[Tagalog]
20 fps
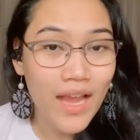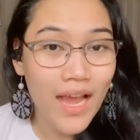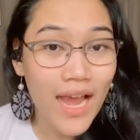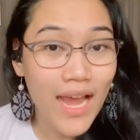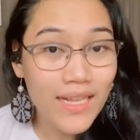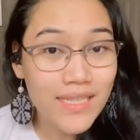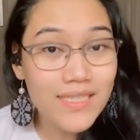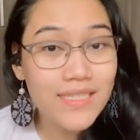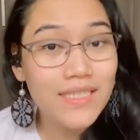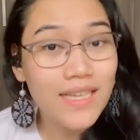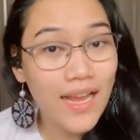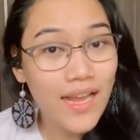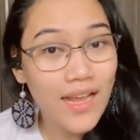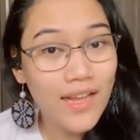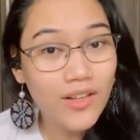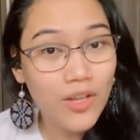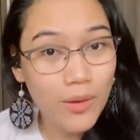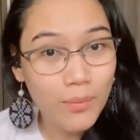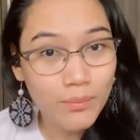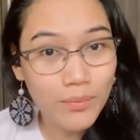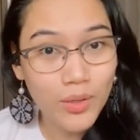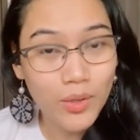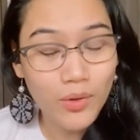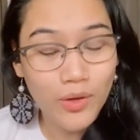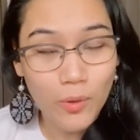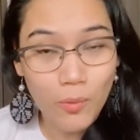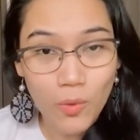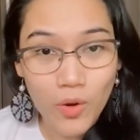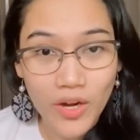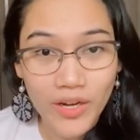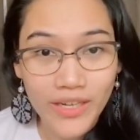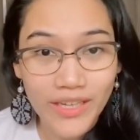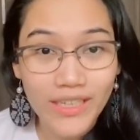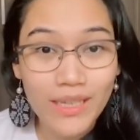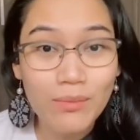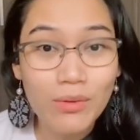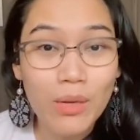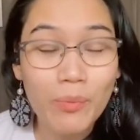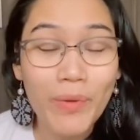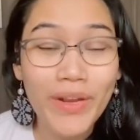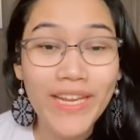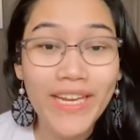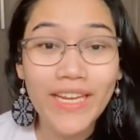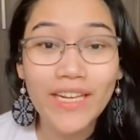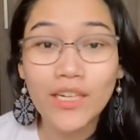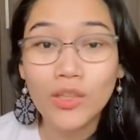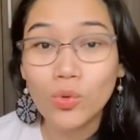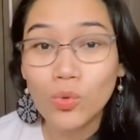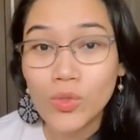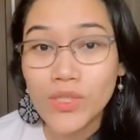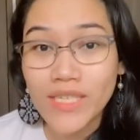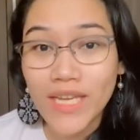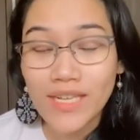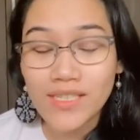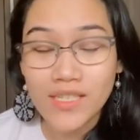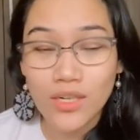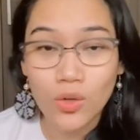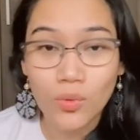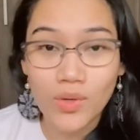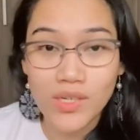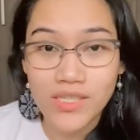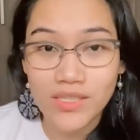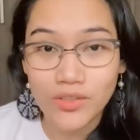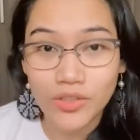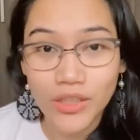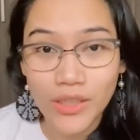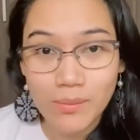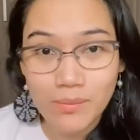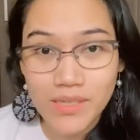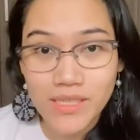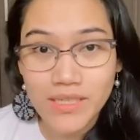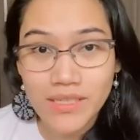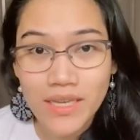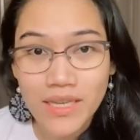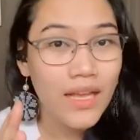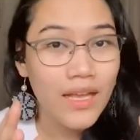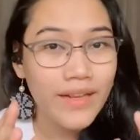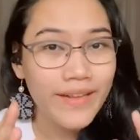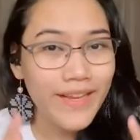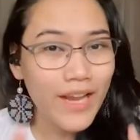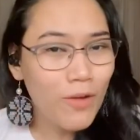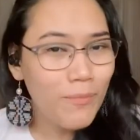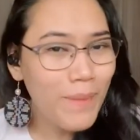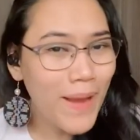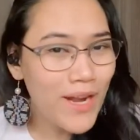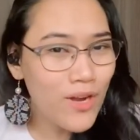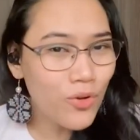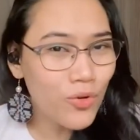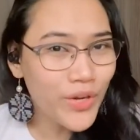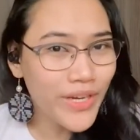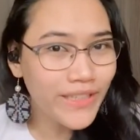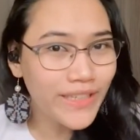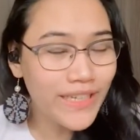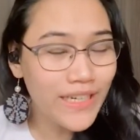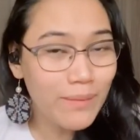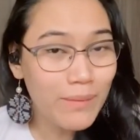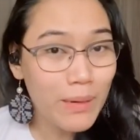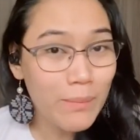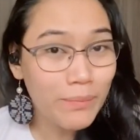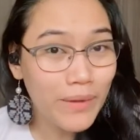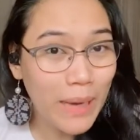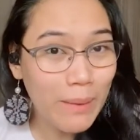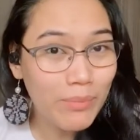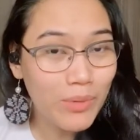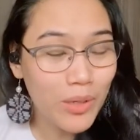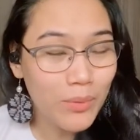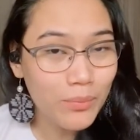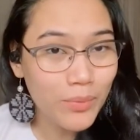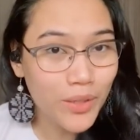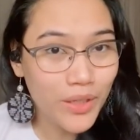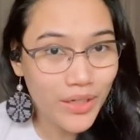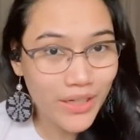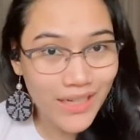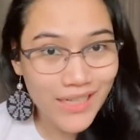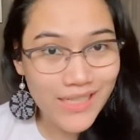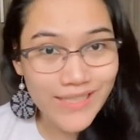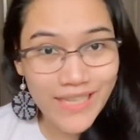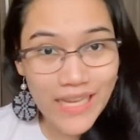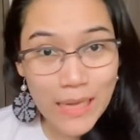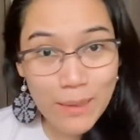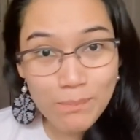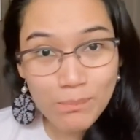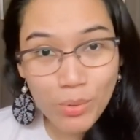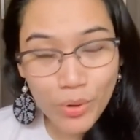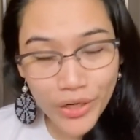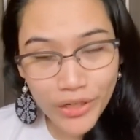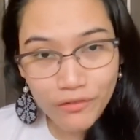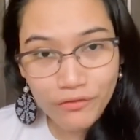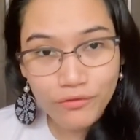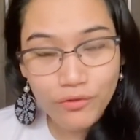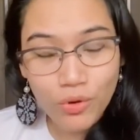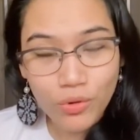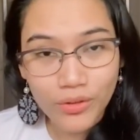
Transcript: At sa number na 1. Hindi mo na pwedeng i-reduce yan sa lowest terms. Now, paano kung hindi naman prime number? Let's take 0.4.